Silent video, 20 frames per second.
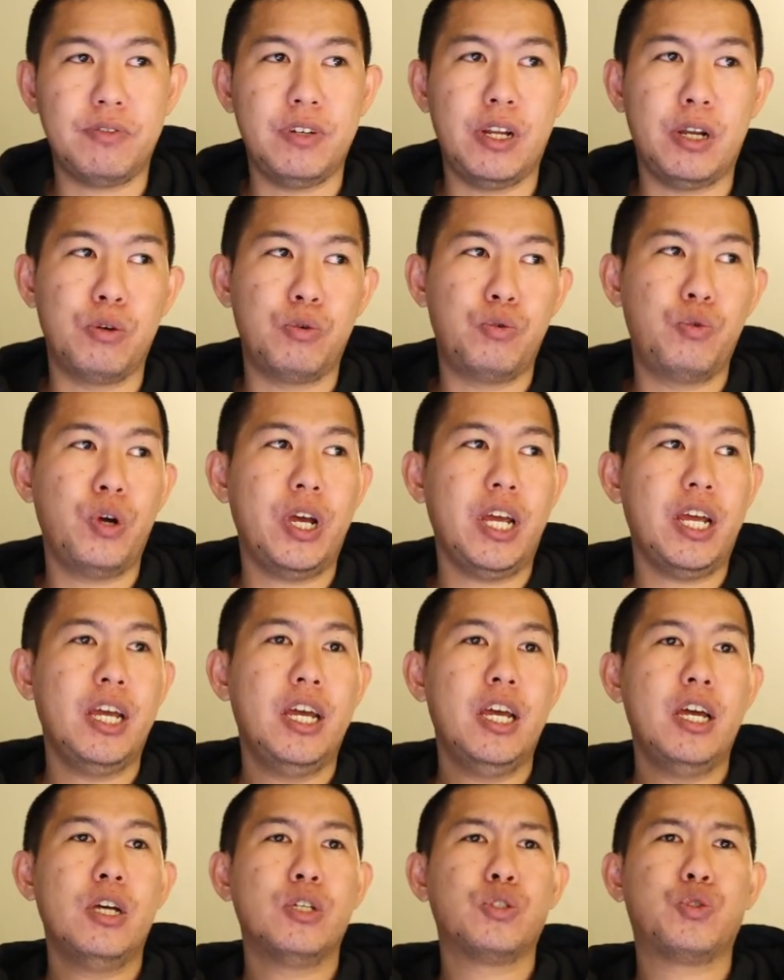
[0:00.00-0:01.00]
dan gue
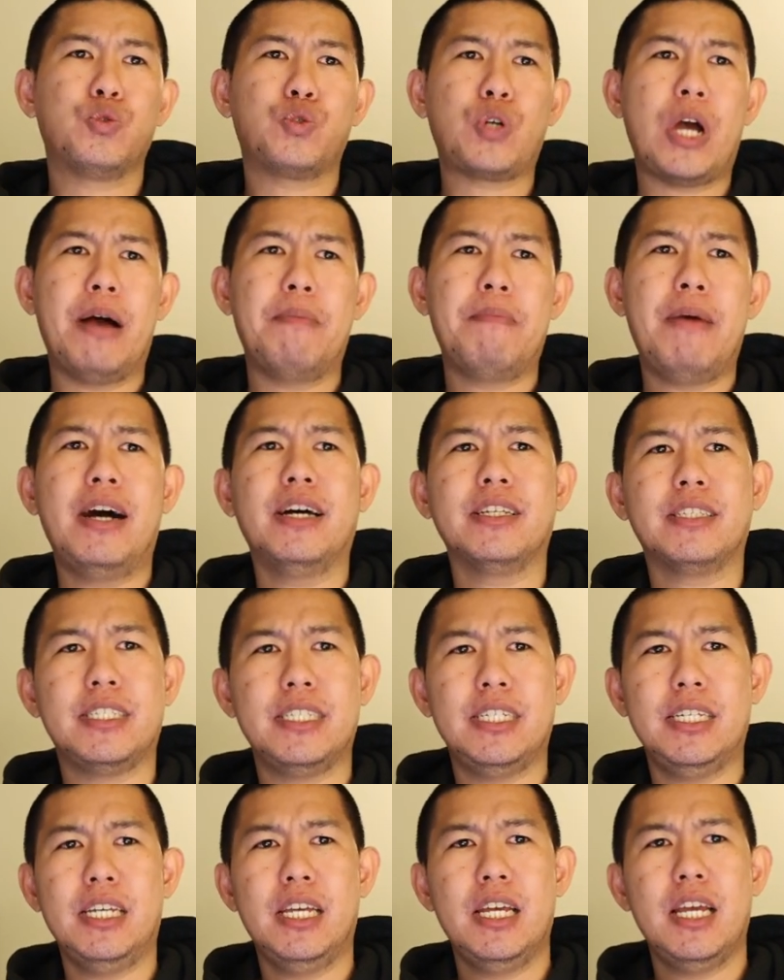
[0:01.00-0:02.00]
suka banget
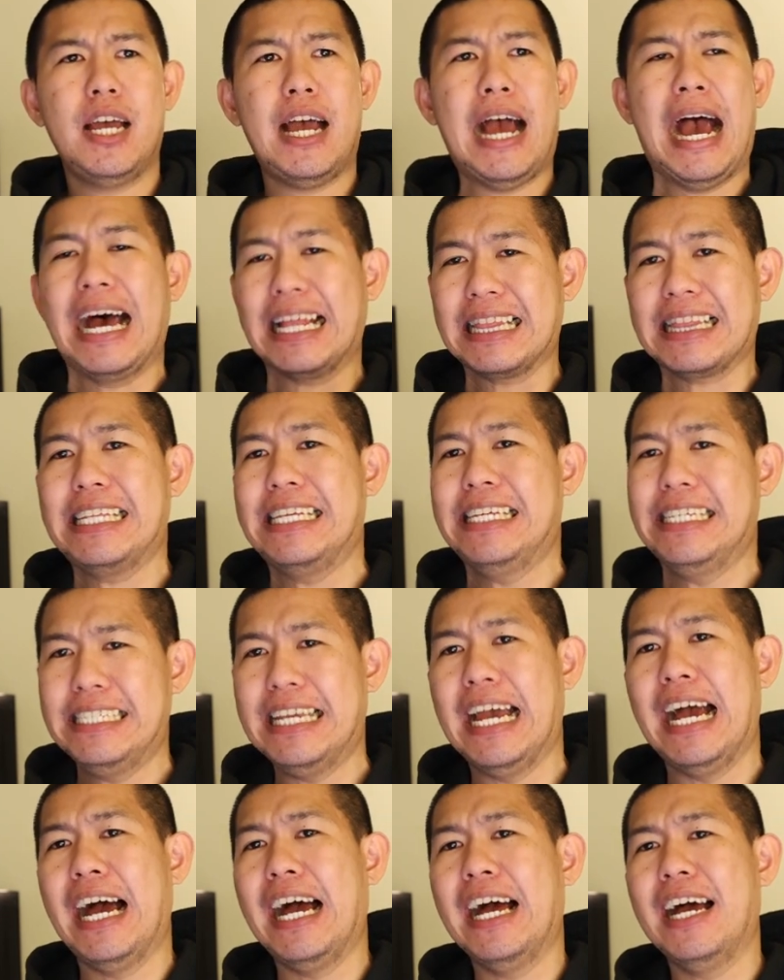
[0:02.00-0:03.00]
sih
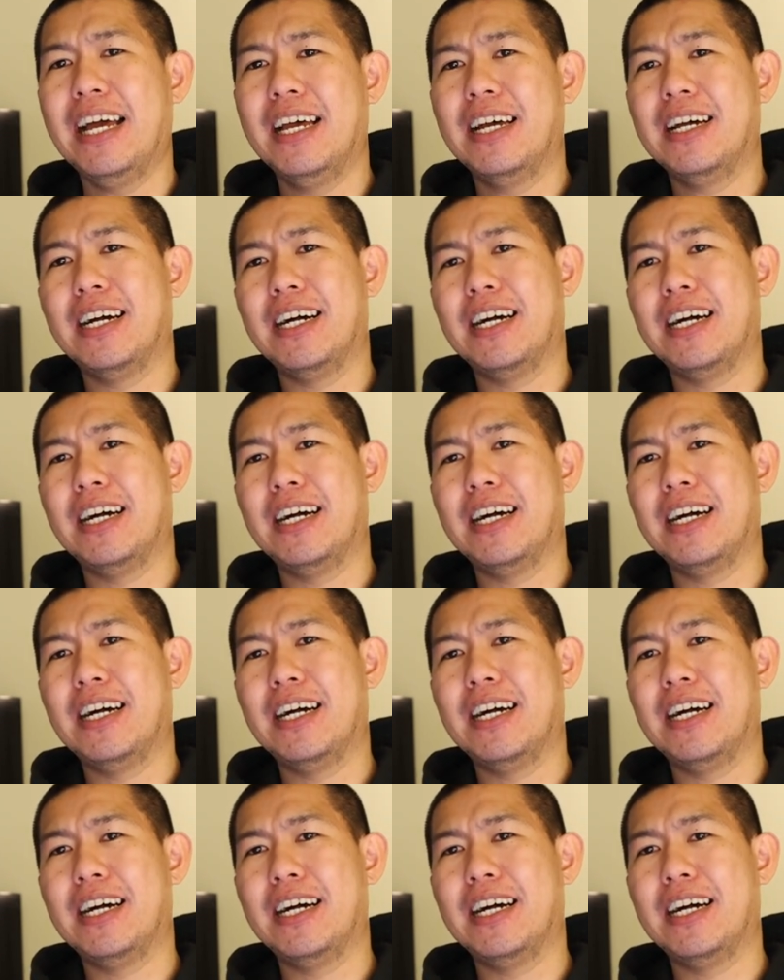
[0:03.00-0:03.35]
hatinya,